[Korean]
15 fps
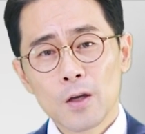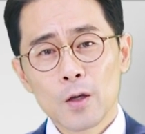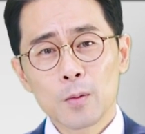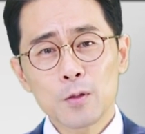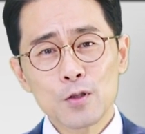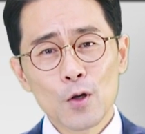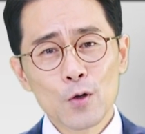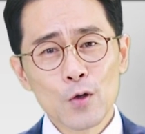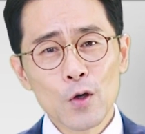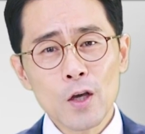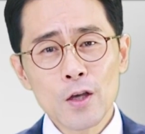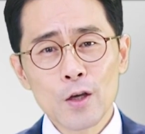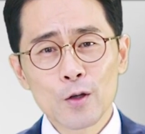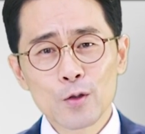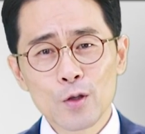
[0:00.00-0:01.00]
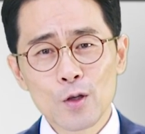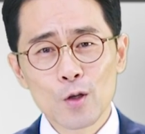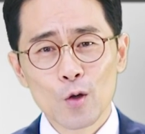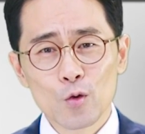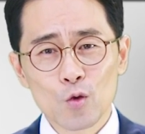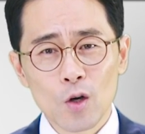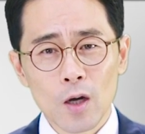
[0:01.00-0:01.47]
여러분 성경의 예언들을
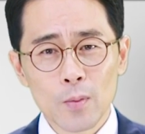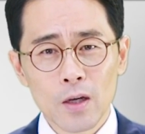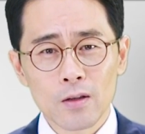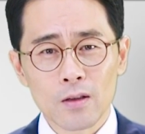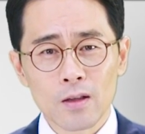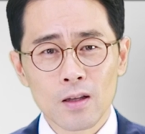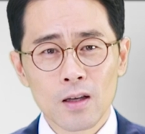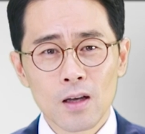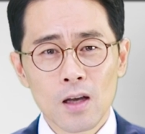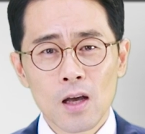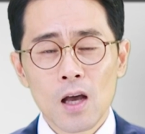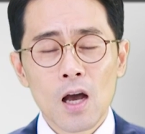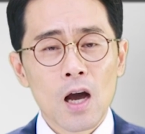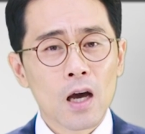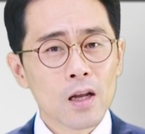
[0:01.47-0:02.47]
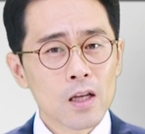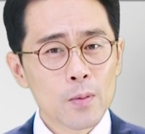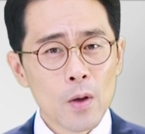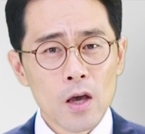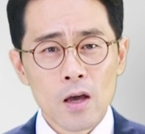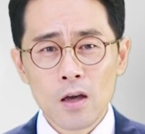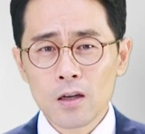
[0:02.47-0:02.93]
연구하면
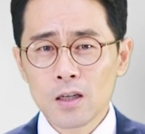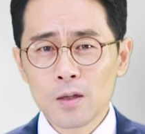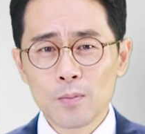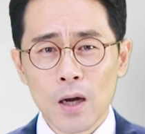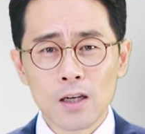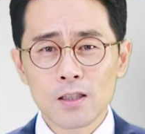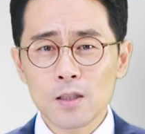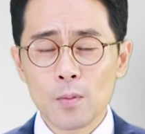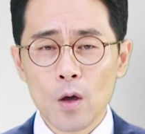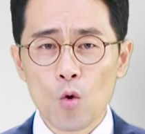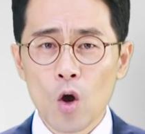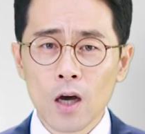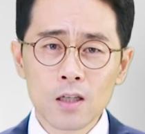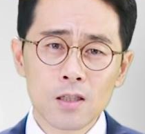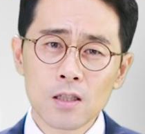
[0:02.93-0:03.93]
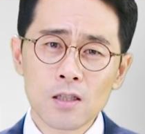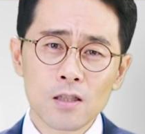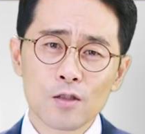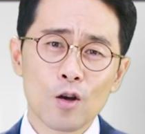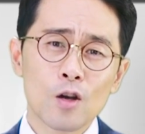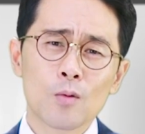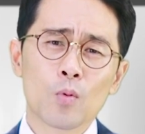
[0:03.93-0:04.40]
하나님의 그 말씀의
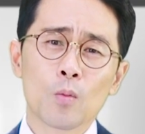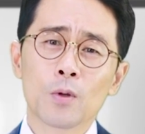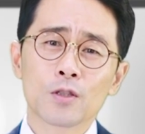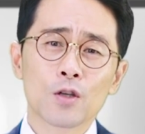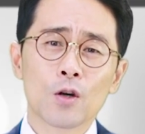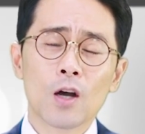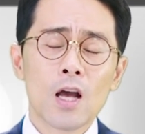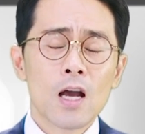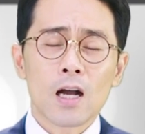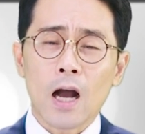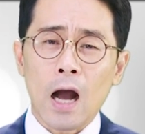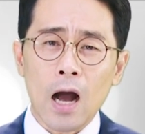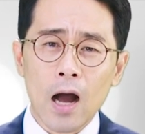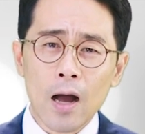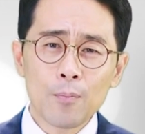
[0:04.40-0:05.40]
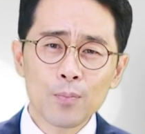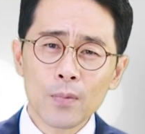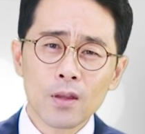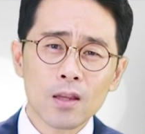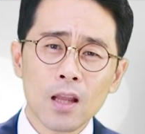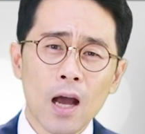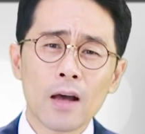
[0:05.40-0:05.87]
확실성을 보면서
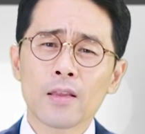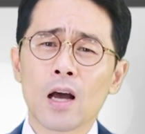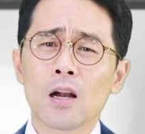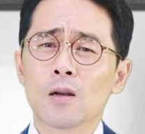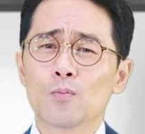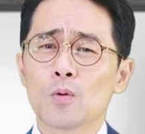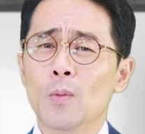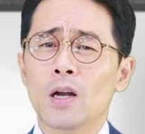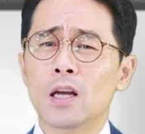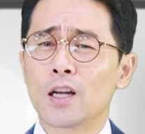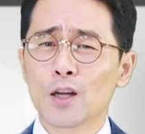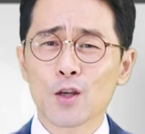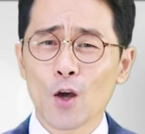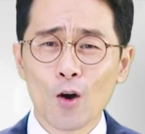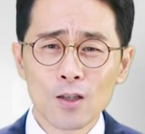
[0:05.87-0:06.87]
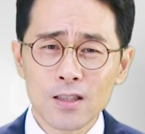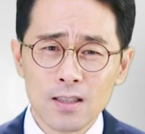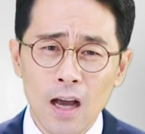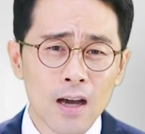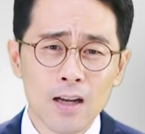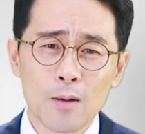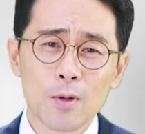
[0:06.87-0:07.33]
감탄할 뿐만 아니라
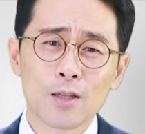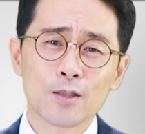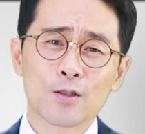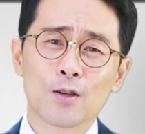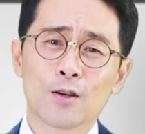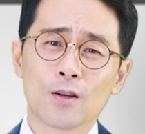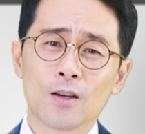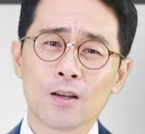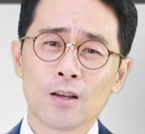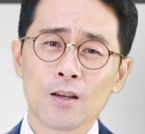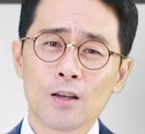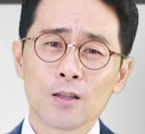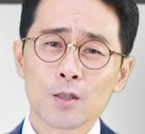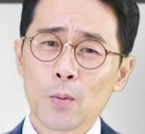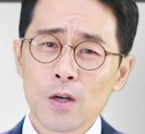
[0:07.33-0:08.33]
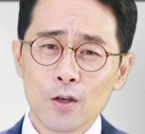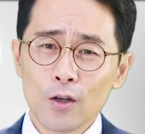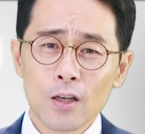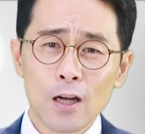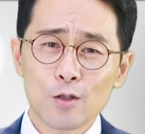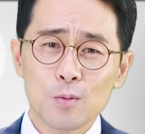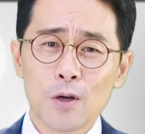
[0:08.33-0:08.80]
경탄하면서 정말
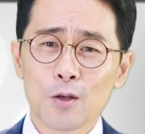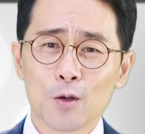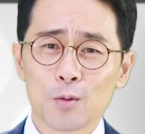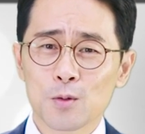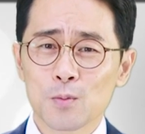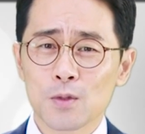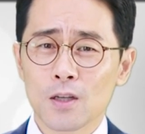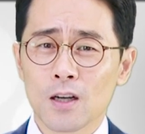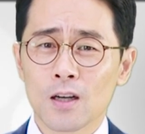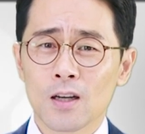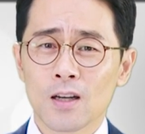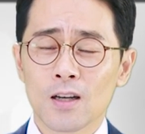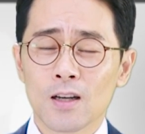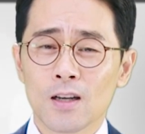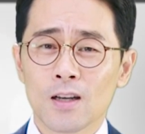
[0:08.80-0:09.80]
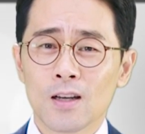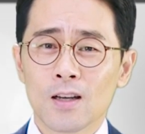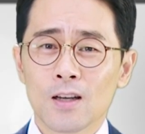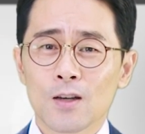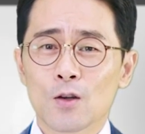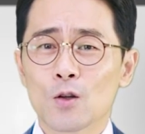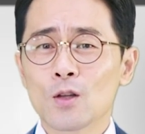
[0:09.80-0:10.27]
그렇게 할 수밖에 없습니다.
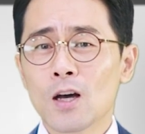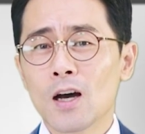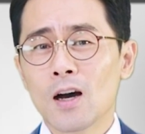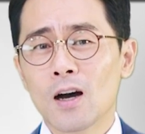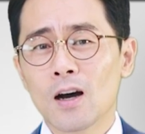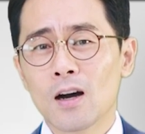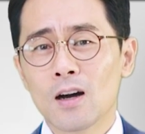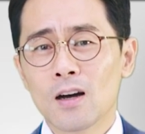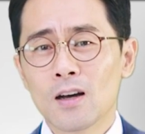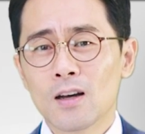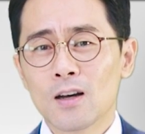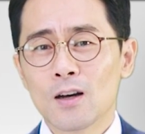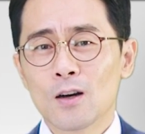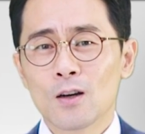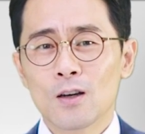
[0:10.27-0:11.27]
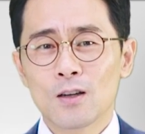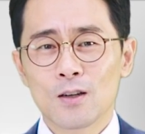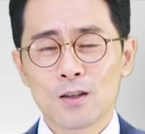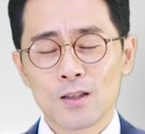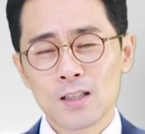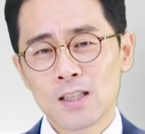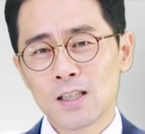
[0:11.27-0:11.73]
그러나
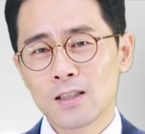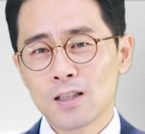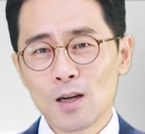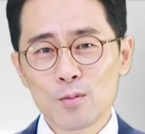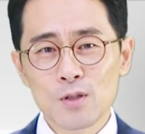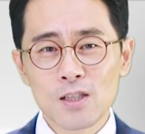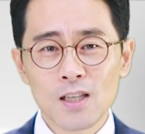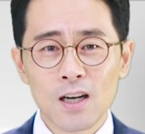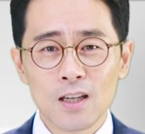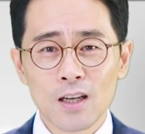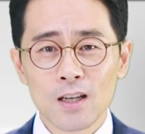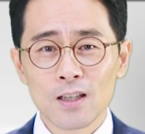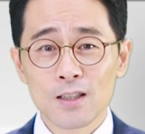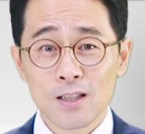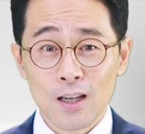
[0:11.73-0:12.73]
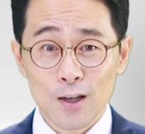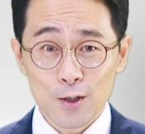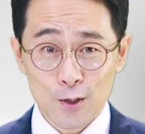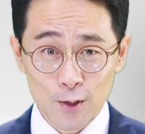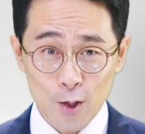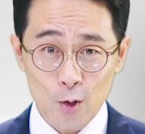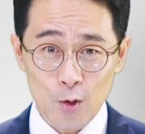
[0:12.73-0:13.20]
어, 이 짧은 시간에 제가
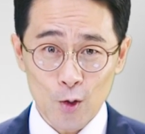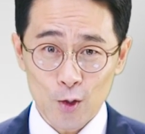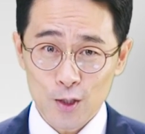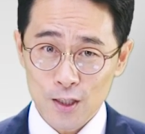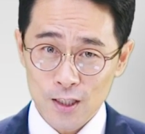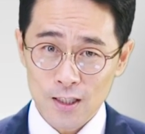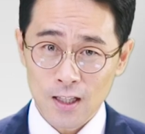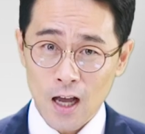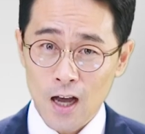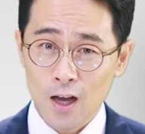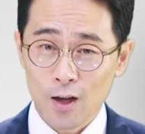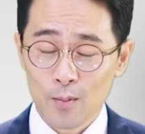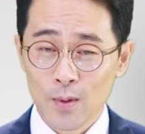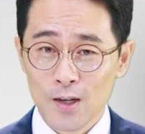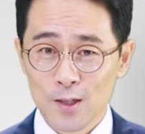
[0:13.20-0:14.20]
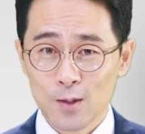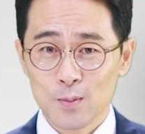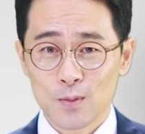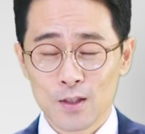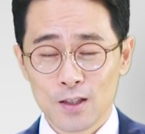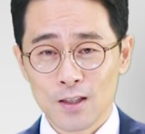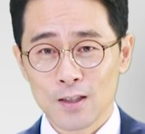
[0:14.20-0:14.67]
그 내용을 어찌 다
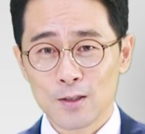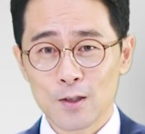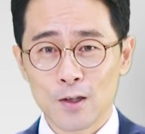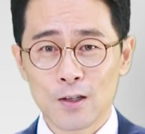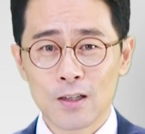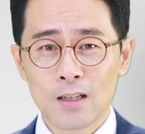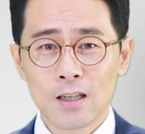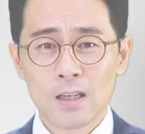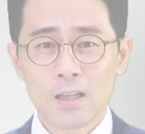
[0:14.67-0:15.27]
말씀드리겠어요?